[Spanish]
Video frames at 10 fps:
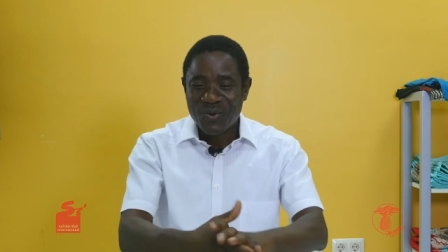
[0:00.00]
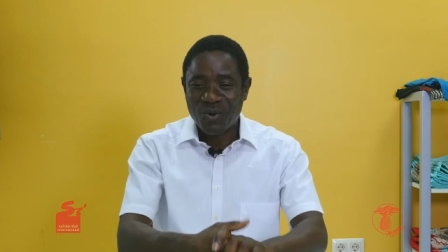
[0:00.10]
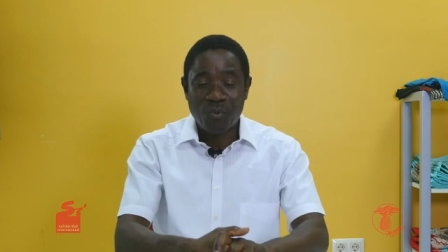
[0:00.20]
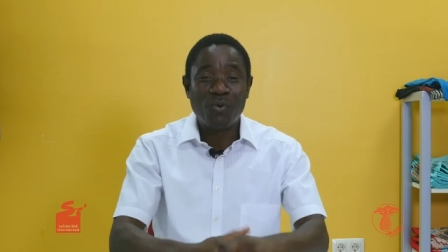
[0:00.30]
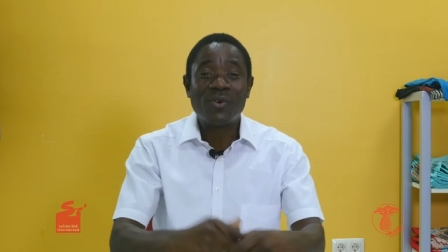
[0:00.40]

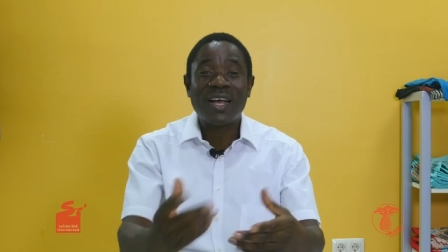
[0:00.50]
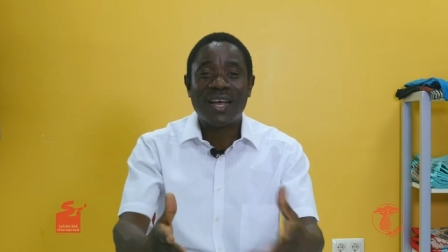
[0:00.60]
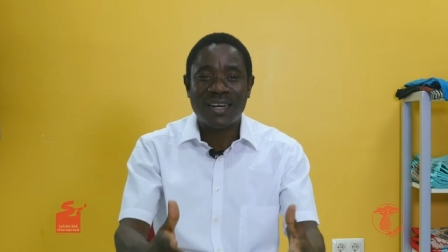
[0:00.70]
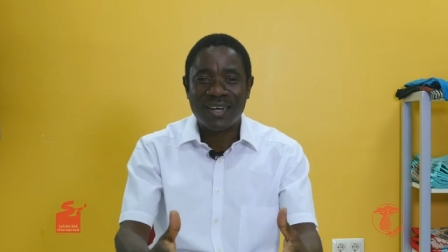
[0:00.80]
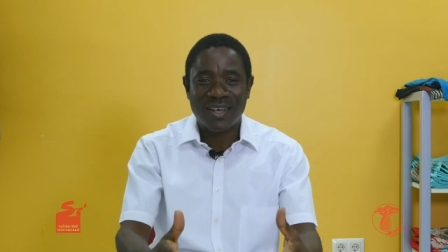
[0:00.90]
como una
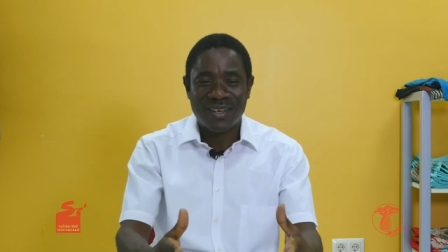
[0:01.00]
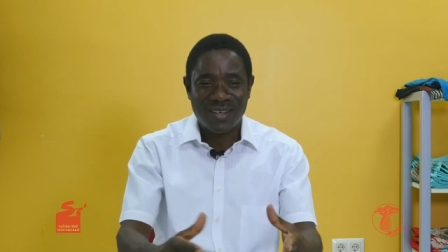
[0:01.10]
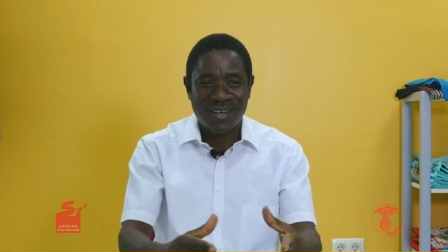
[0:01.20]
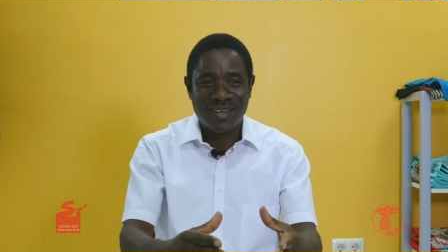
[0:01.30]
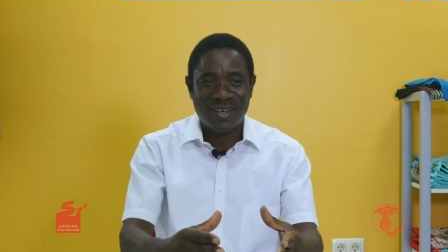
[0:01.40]
carrera
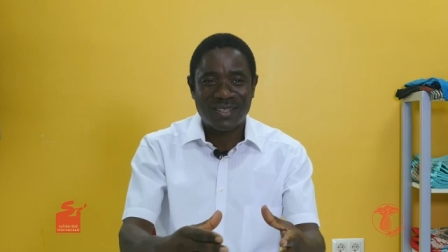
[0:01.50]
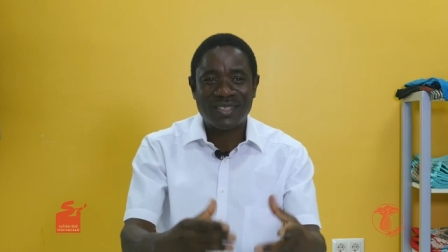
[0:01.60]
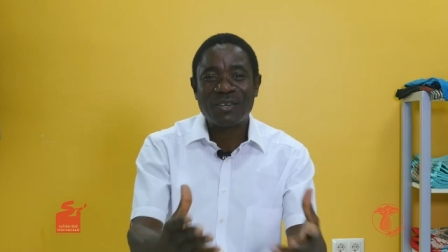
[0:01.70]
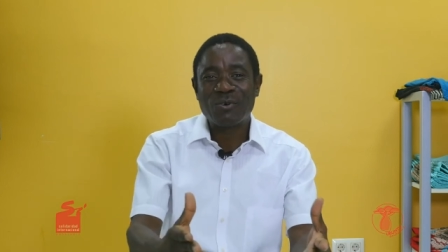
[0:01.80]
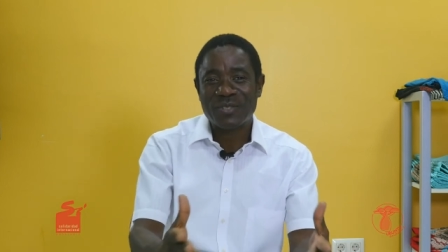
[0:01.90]
a
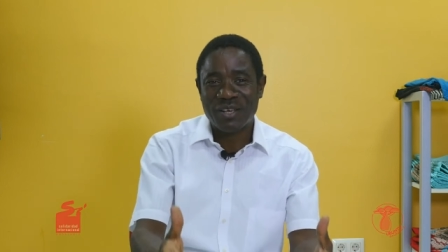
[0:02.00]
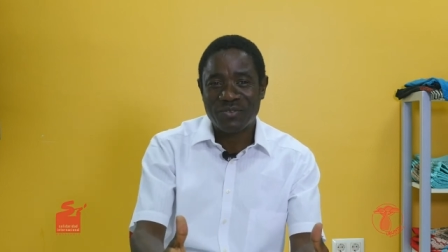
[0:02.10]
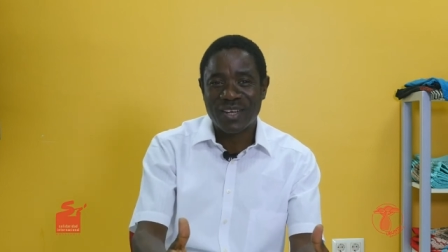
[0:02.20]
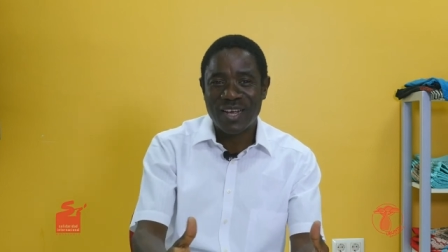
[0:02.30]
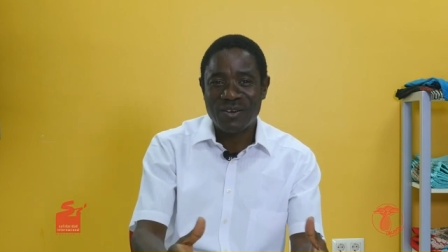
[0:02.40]
chicos
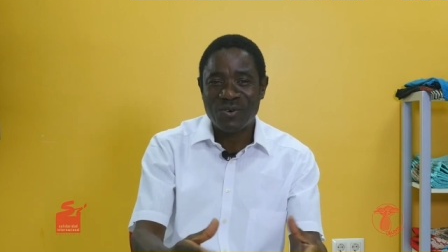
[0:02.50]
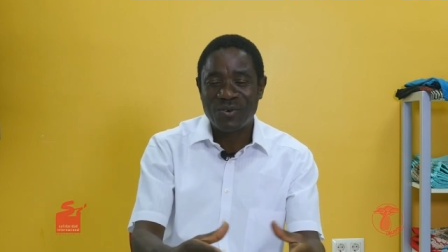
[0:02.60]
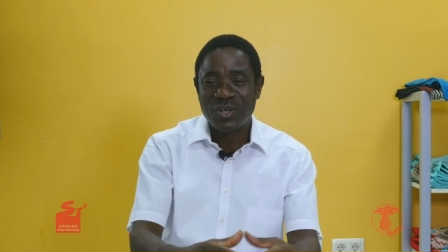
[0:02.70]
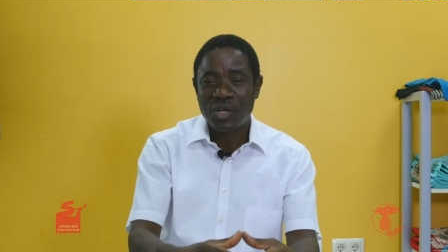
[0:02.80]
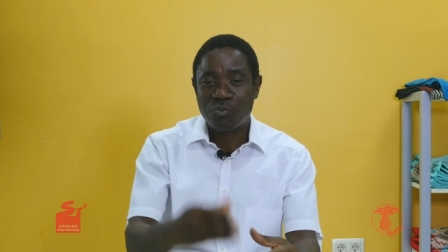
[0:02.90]
africanos
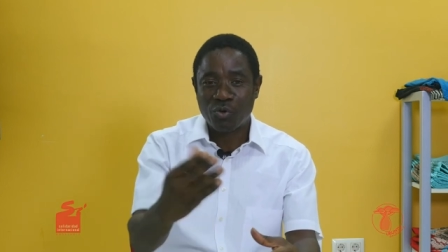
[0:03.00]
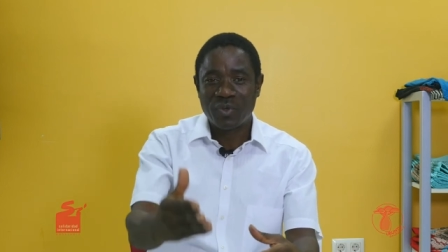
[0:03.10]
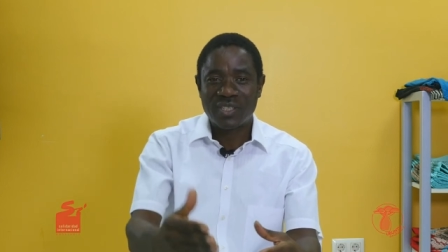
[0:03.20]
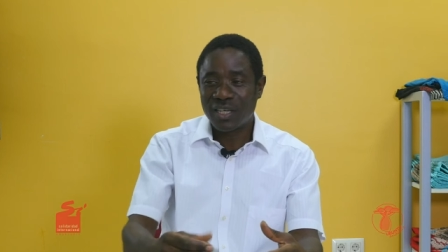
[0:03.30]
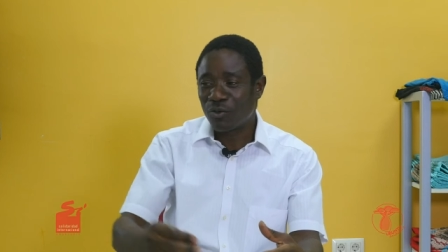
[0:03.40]

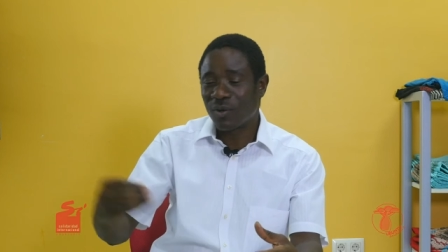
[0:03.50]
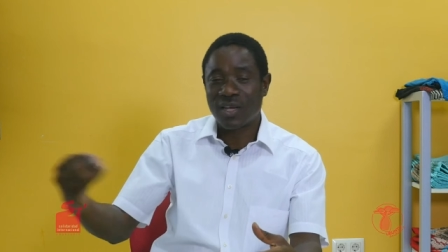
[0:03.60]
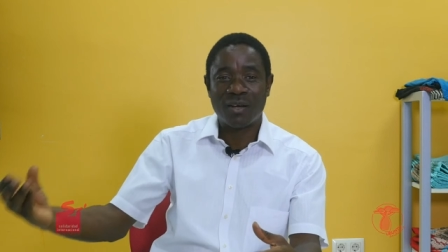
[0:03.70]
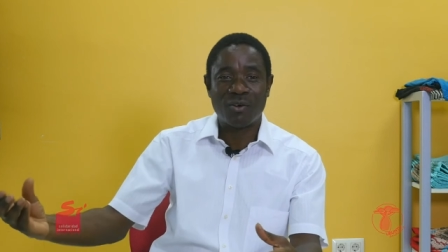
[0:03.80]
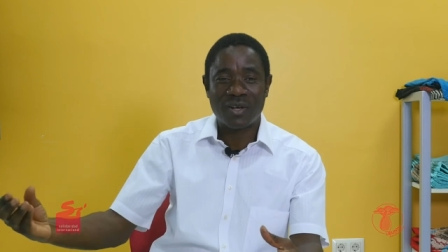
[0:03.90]
prometiendo el
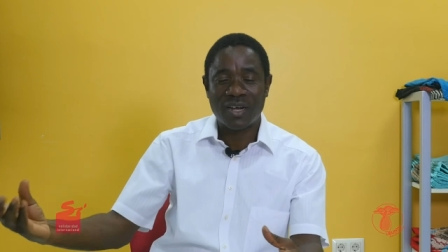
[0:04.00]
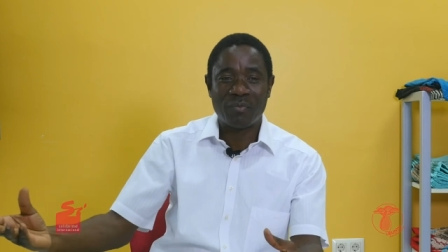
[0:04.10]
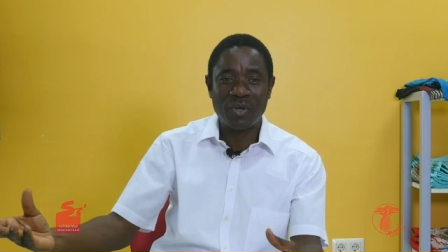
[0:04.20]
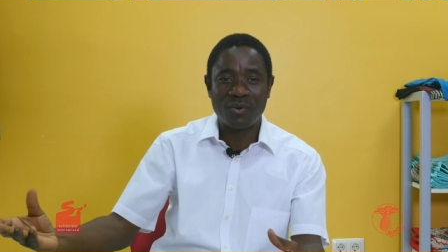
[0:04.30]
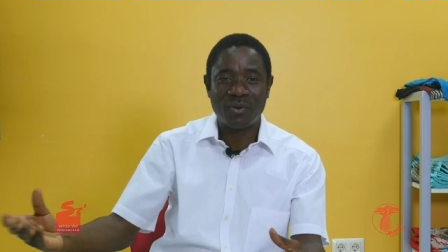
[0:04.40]

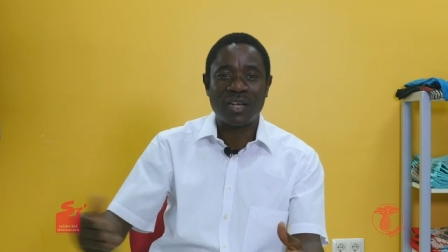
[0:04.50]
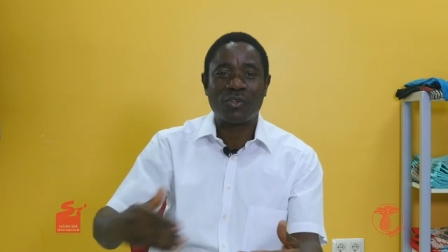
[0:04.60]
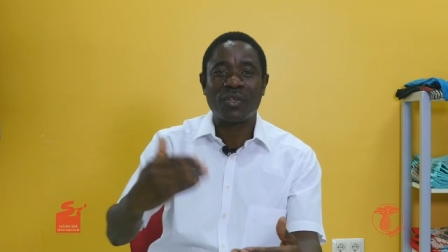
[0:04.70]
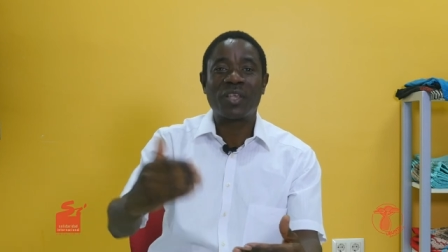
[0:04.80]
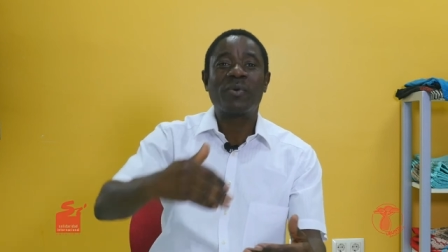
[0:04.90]
caramelo, el
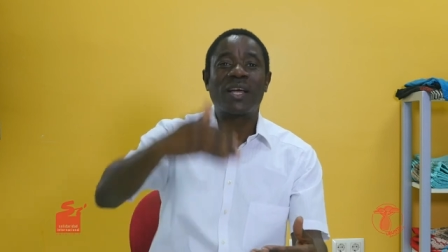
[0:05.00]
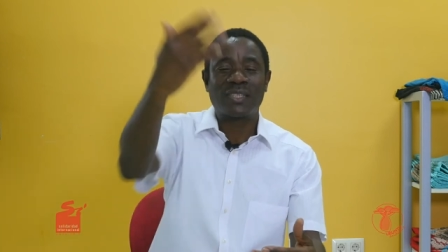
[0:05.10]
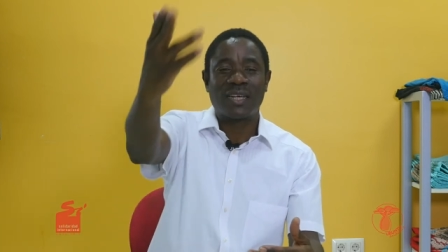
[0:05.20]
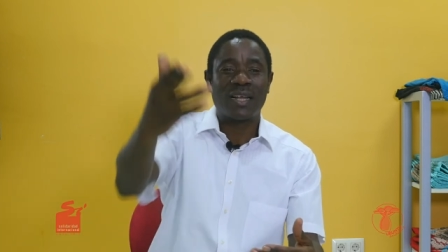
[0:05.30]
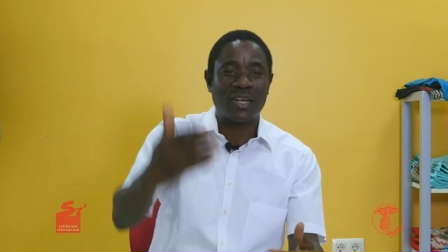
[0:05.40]
que iba a
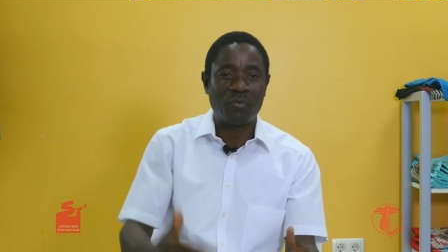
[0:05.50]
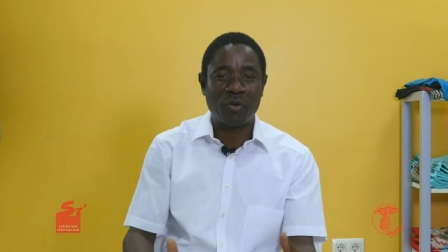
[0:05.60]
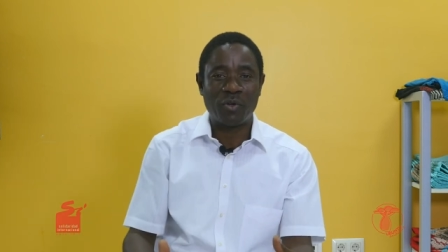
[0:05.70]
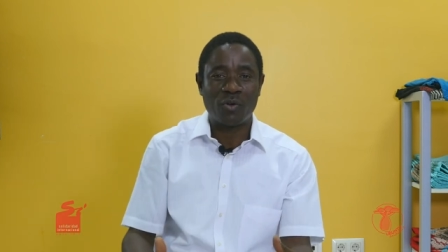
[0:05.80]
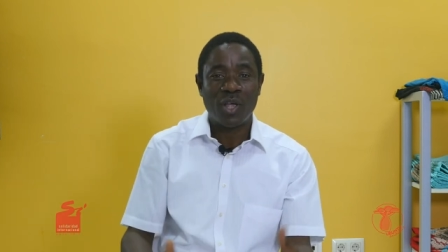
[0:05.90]
llegar el
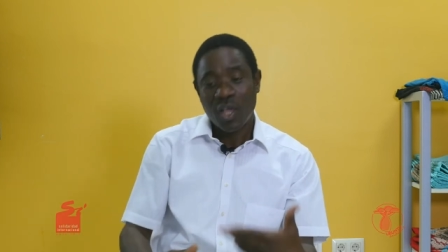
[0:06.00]
primero.